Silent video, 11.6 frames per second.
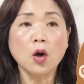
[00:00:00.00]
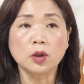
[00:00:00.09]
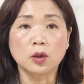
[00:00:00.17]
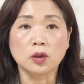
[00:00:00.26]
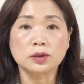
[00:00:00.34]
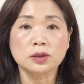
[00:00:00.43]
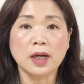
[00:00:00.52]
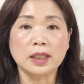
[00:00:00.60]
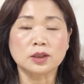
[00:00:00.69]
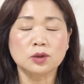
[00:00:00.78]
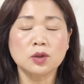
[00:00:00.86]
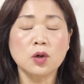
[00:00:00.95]
이것은
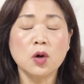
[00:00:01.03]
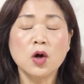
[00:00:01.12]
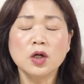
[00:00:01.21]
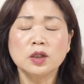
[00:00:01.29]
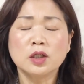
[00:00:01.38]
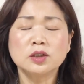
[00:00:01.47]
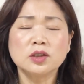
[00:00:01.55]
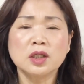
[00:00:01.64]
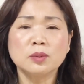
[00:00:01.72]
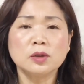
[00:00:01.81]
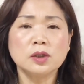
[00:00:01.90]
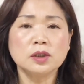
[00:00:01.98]
아주
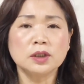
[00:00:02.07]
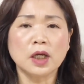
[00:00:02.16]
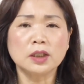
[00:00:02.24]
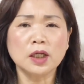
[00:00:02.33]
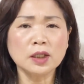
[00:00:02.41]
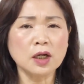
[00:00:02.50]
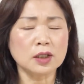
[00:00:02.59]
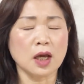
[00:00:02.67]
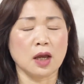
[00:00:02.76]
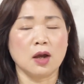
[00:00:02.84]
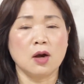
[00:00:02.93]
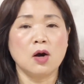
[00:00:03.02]
예수님을
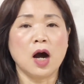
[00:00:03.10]
대단하게